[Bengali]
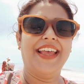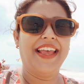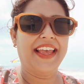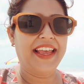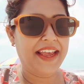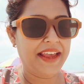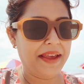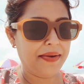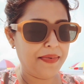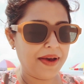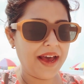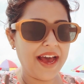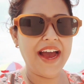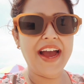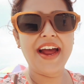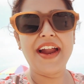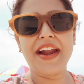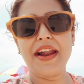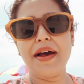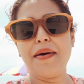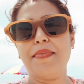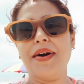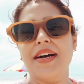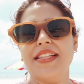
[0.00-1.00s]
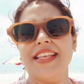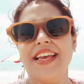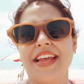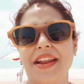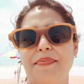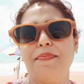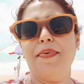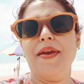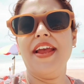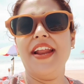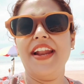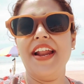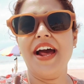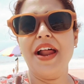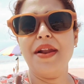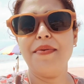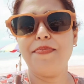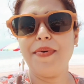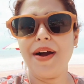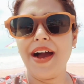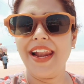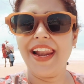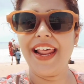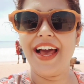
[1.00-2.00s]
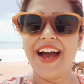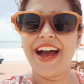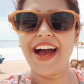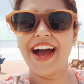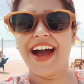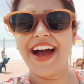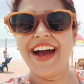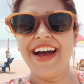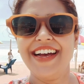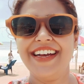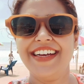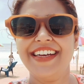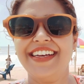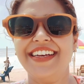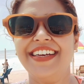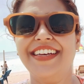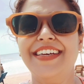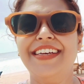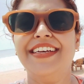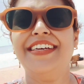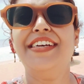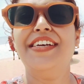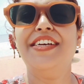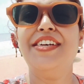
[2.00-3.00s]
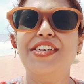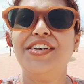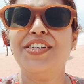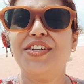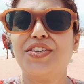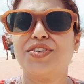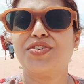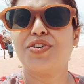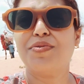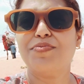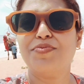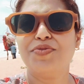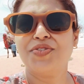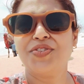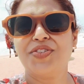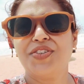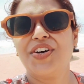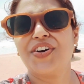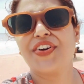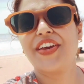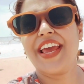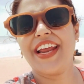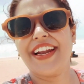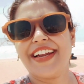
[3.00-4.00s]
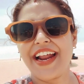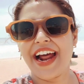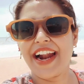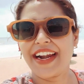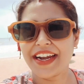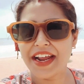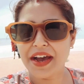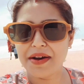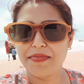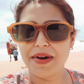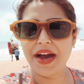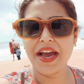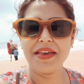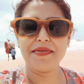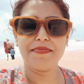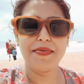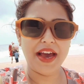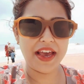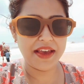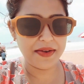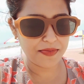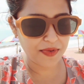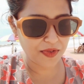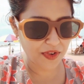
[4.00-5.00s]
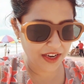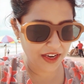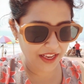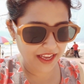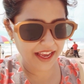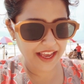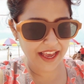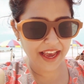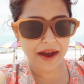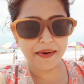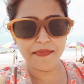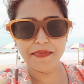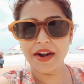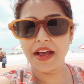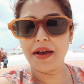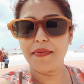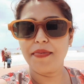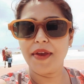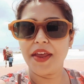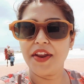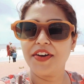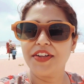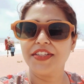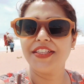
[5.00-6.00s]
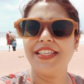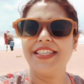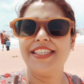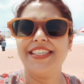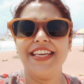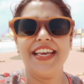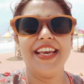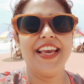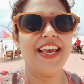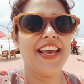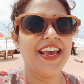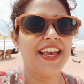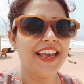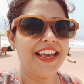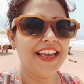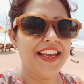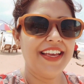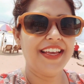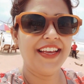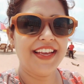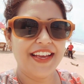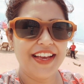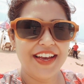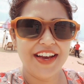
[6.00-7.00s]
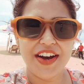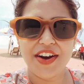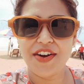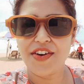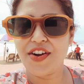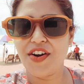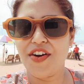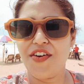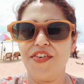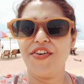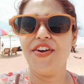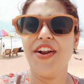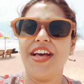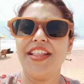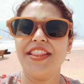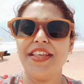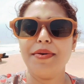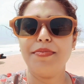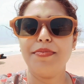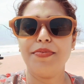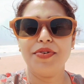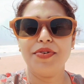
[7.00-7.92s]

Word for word: এবার আমাদের ফেরার পালা সমুদ্রকে টাটা বাই বাই বলে আমরা বেরোচ্ছি রওনা দেব